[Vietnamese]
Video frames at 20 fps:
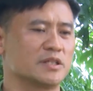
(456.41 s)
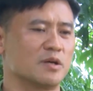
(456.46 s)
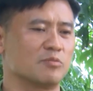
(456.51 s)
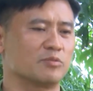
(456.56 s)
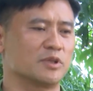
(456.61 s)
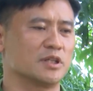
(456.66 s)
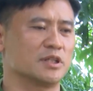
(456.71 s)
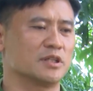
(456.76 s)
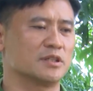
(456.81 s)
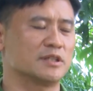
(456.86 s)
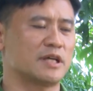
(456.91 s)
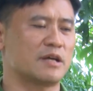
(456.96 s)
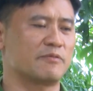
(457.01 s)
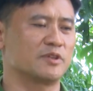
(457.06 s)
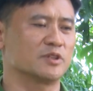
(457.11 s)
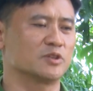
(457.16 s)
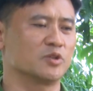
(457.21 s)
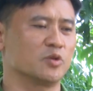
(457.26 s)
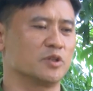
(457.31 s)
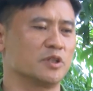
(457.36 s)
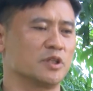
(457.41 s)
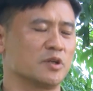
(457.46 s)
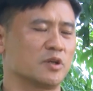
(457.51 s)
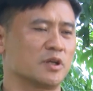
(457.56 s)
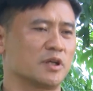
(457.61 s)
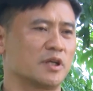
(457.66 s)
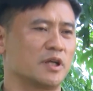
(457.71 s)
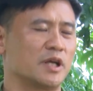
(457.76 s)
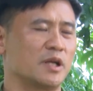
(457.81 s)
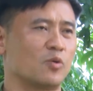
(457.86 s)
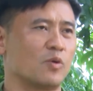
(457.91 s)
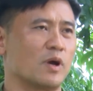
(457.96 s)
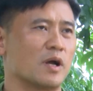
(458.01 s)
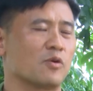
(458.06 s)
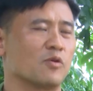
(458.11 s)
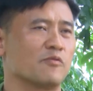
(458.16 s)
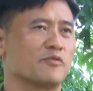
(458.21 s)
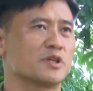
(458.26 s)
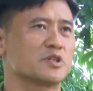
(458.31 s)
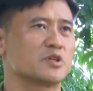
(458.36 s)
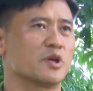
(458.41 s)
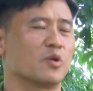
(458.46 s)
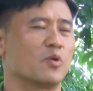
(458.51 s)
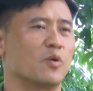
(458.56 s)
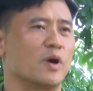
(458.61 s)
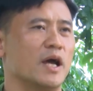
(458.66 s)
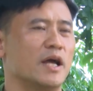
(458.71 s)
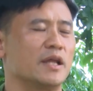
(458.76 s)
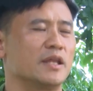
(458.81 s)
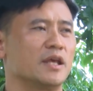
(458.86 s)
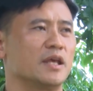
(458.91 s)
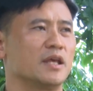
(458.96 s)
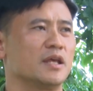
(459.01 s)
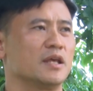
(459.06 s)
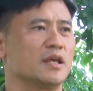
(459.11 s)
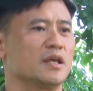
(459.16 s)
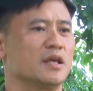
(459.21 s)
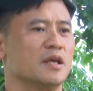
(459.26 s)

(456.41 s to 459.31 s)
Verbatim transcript: trong thời gian vừa rồi thì kết quả của việc chuyển hóa thì